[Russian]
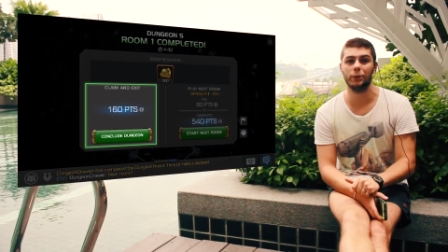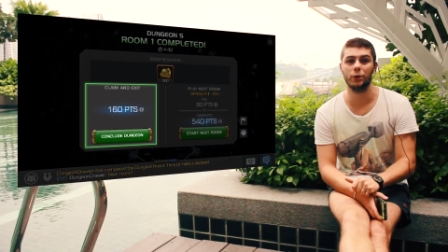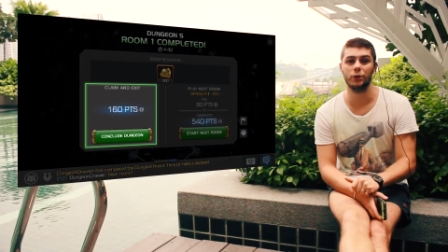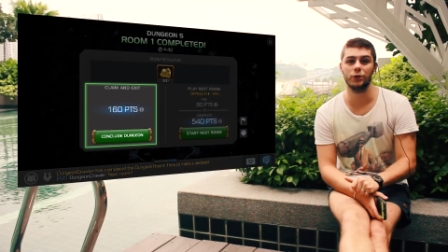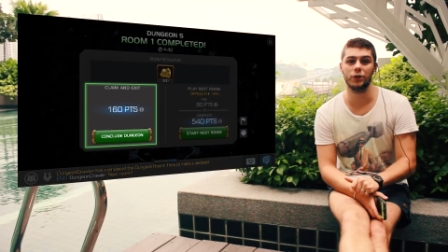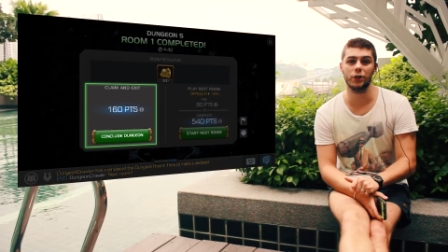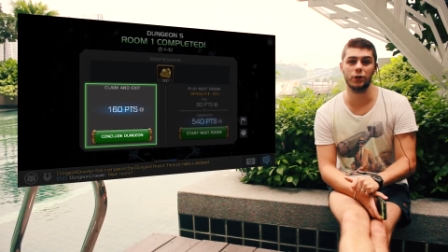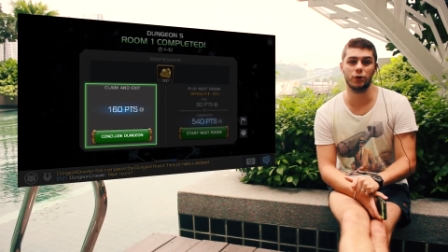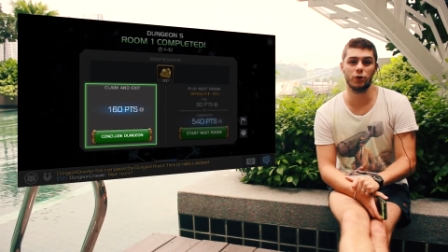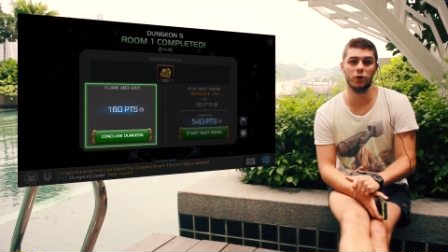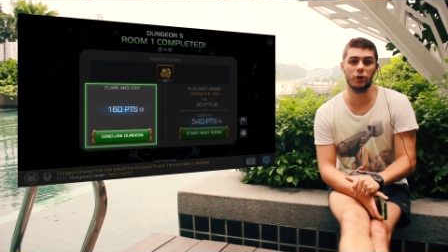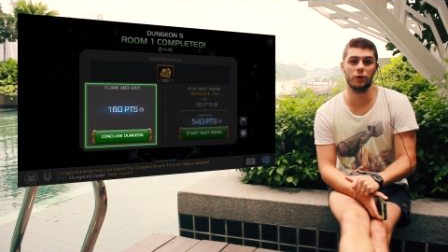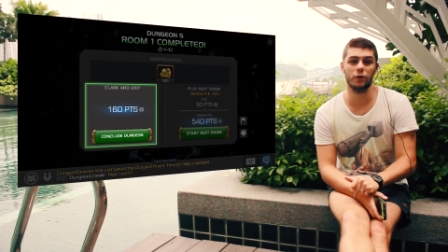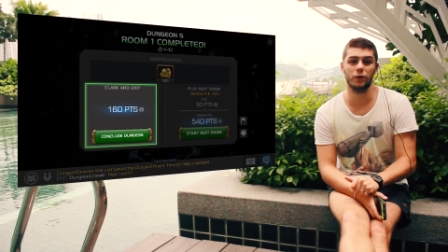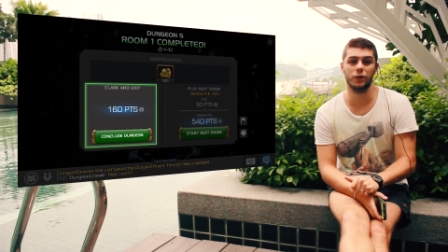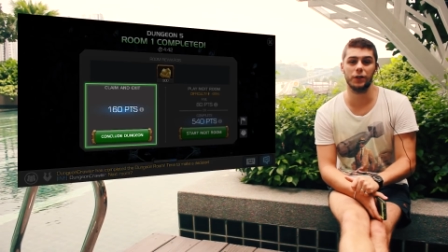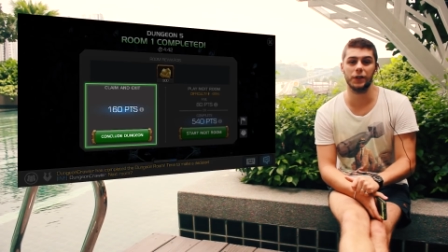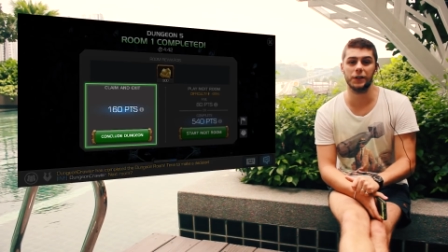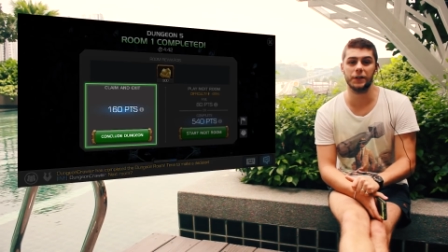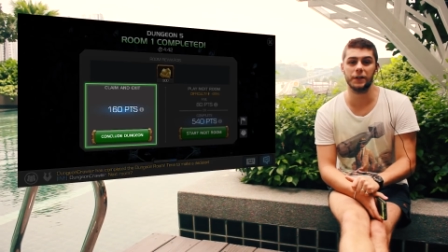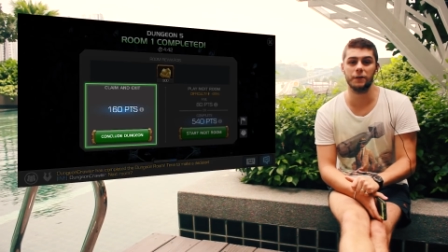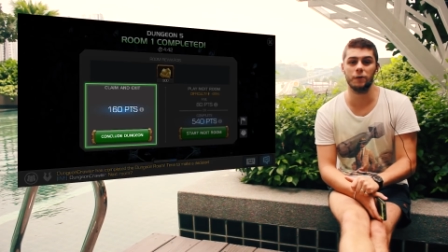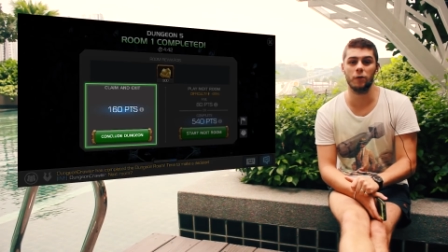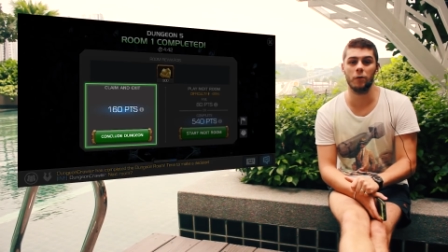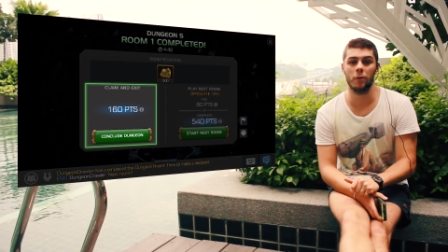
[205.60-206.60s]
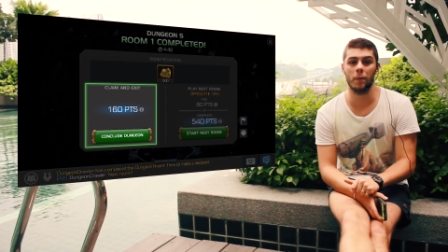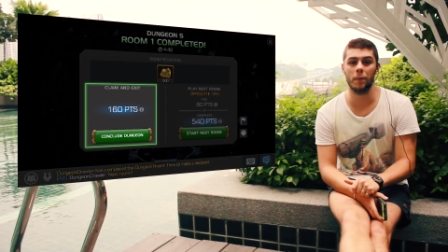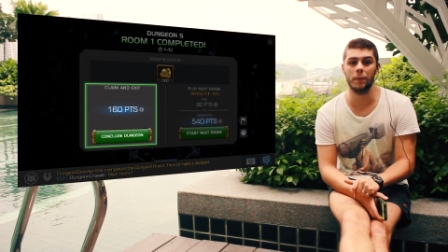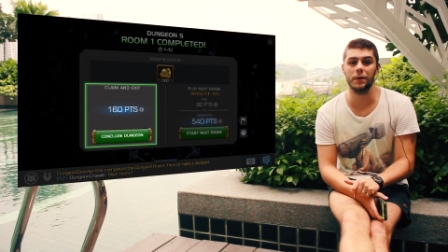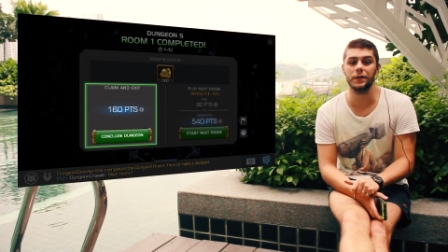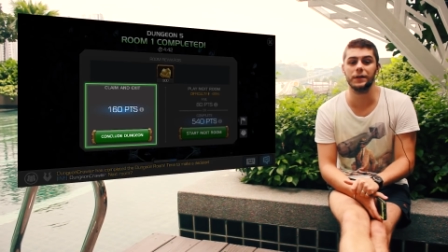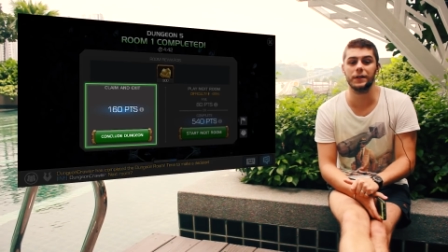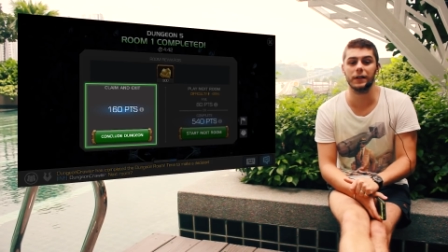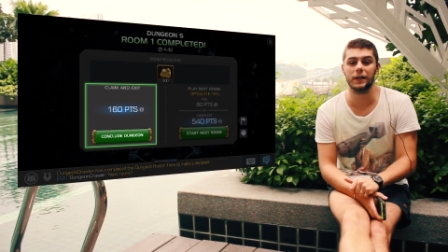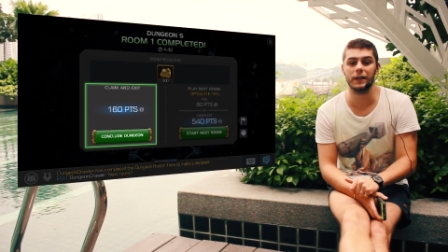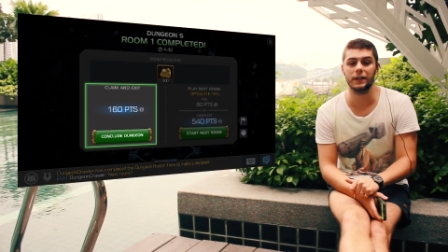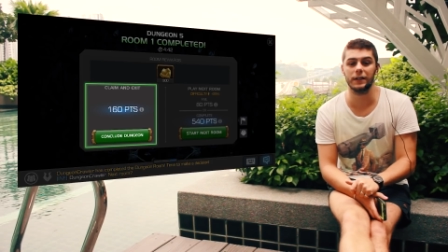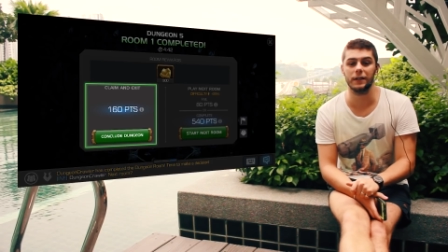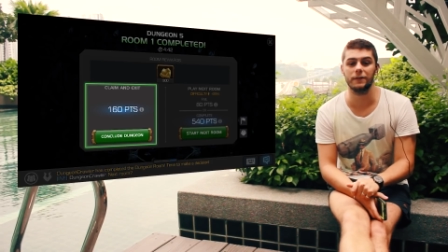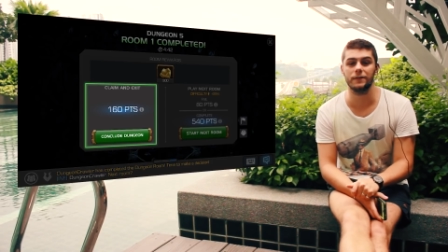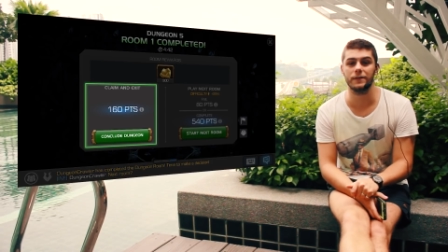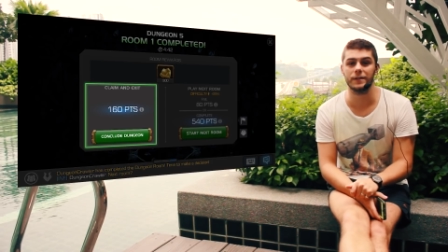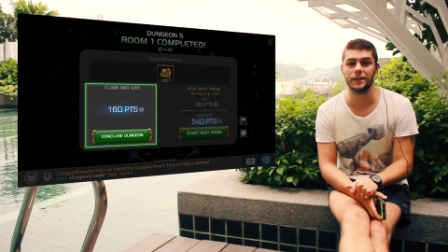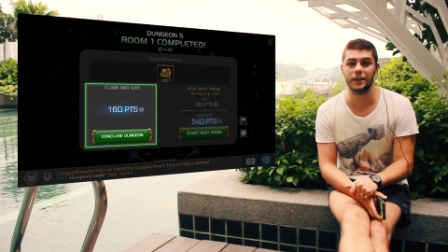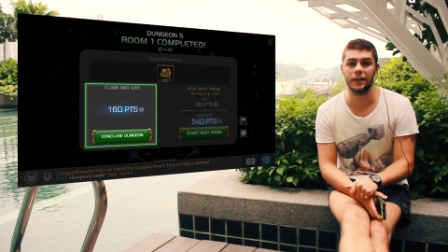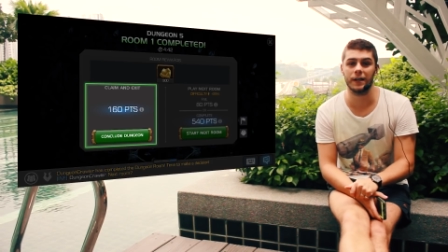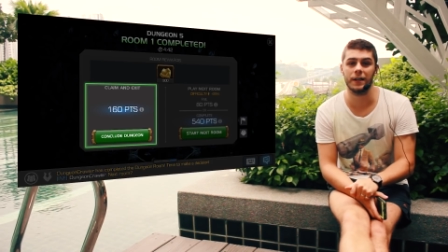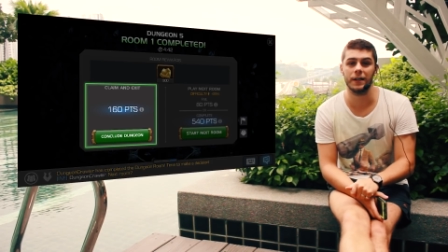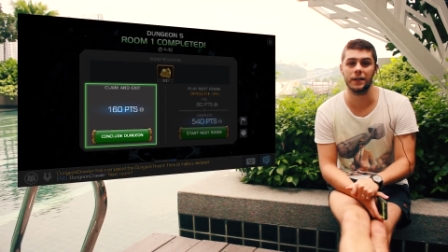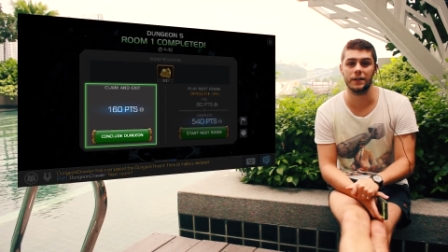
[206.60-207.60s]
вплоть до, то, до того момента, когда вы
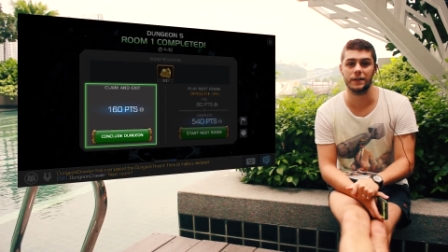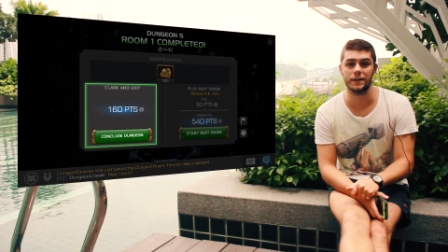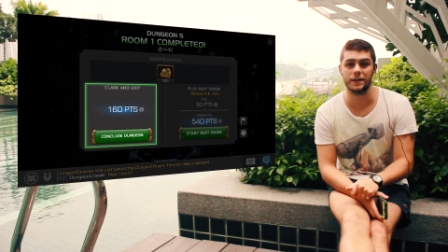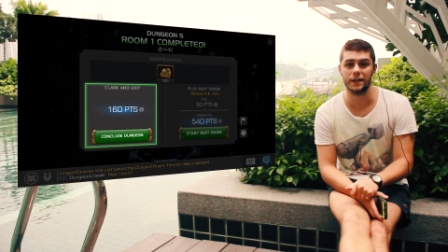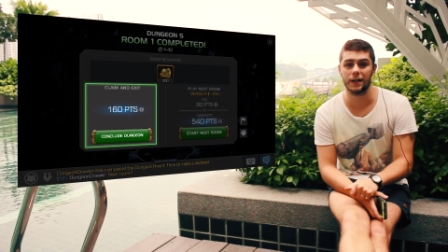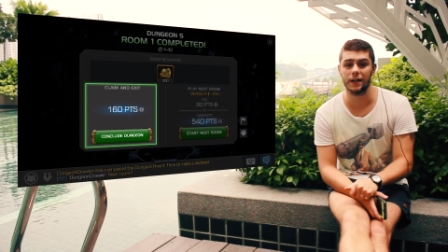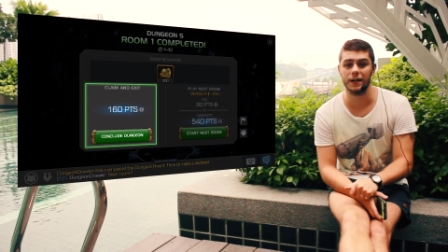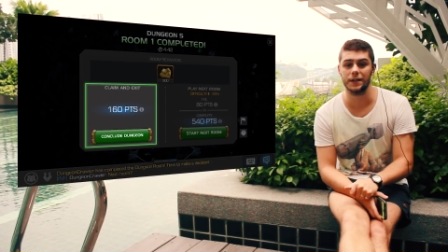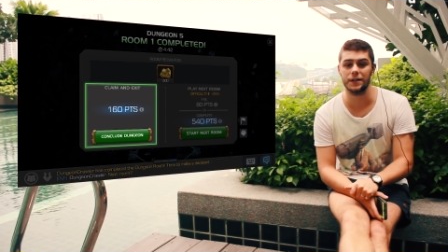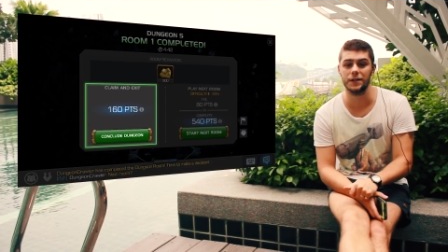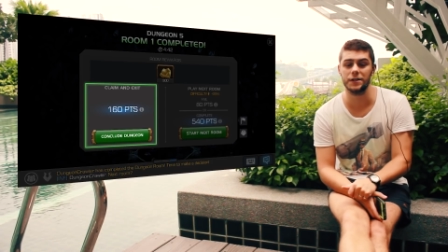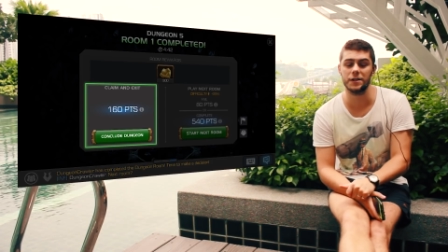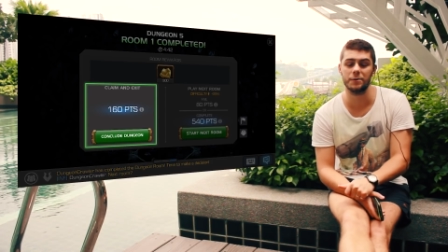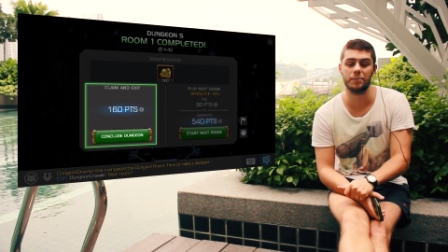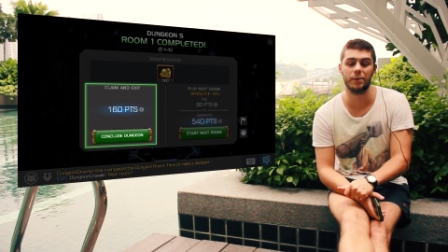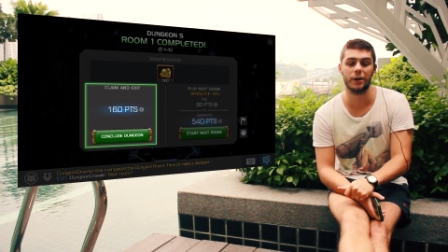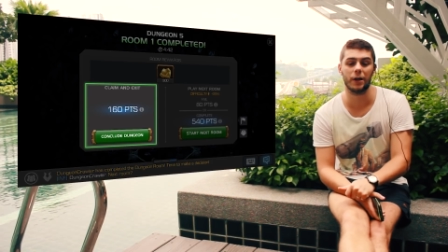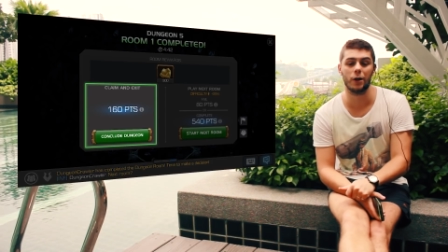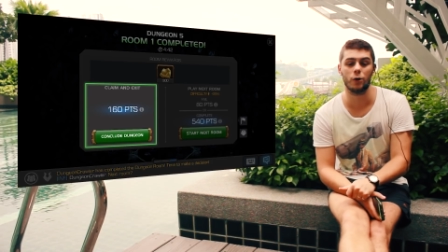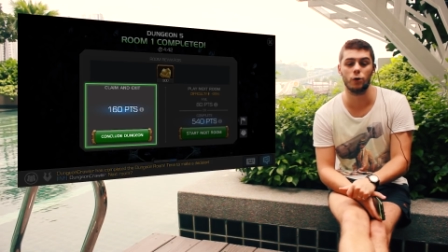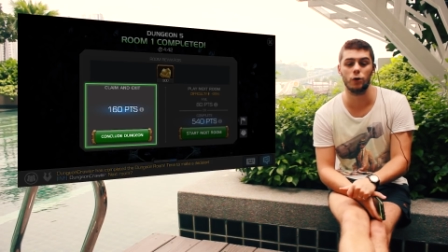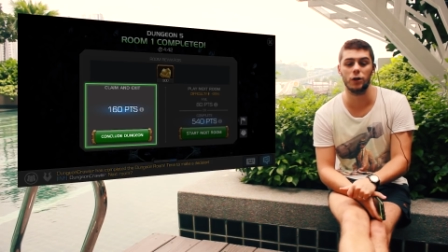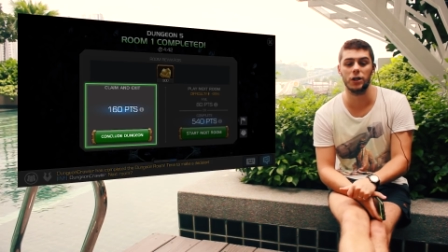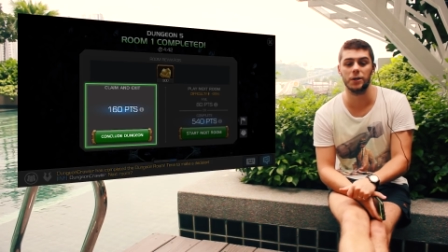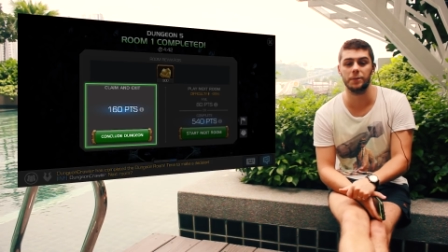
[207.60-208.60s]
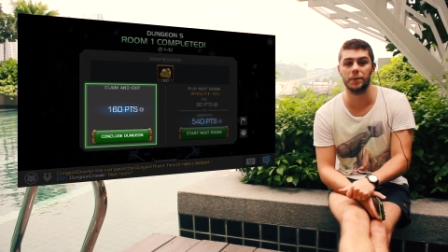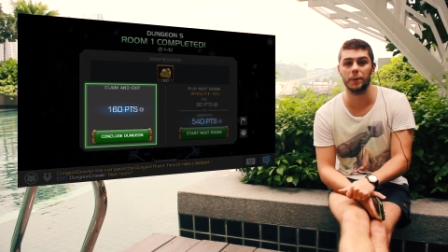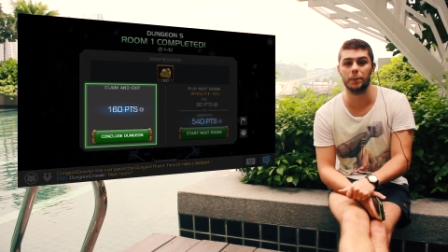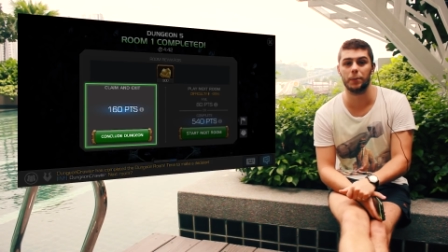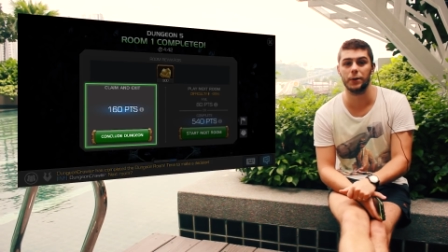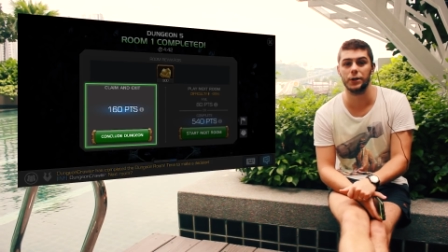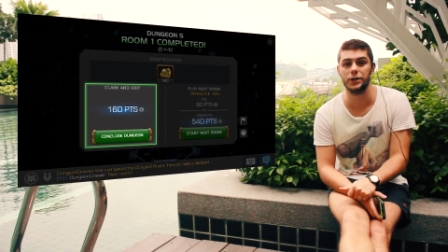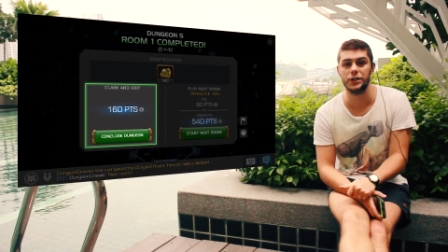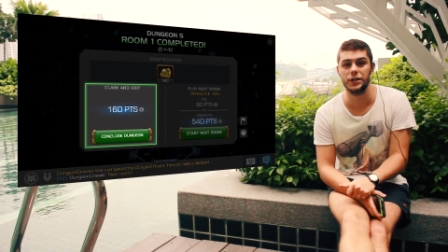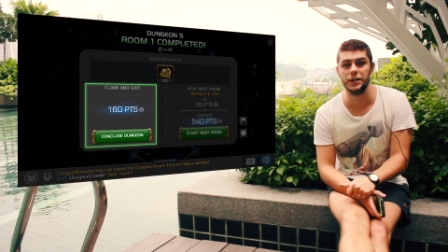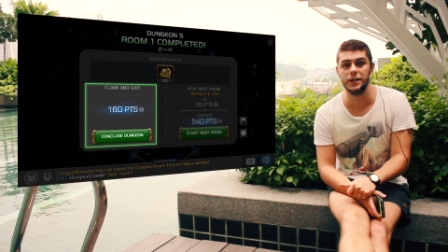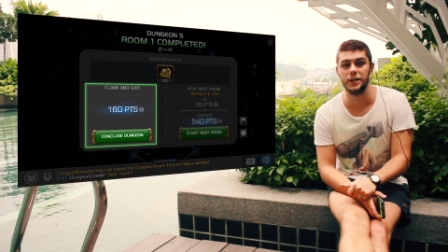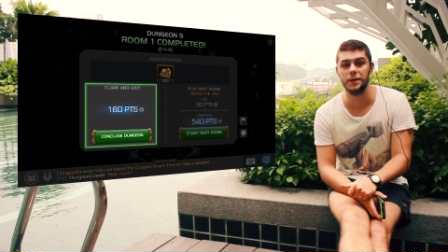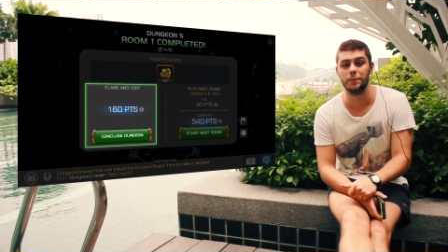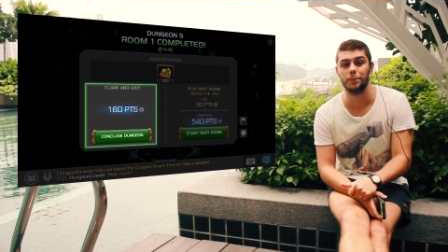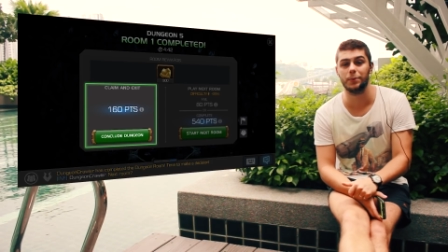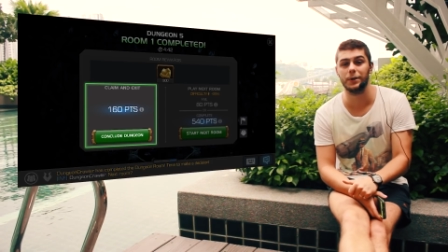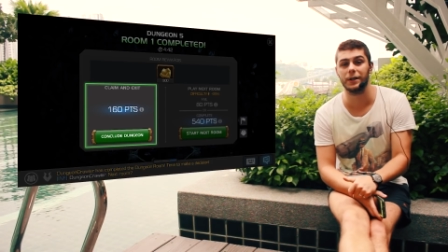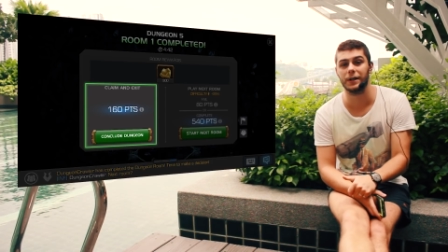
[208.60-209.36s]
захотите по какой-либо причине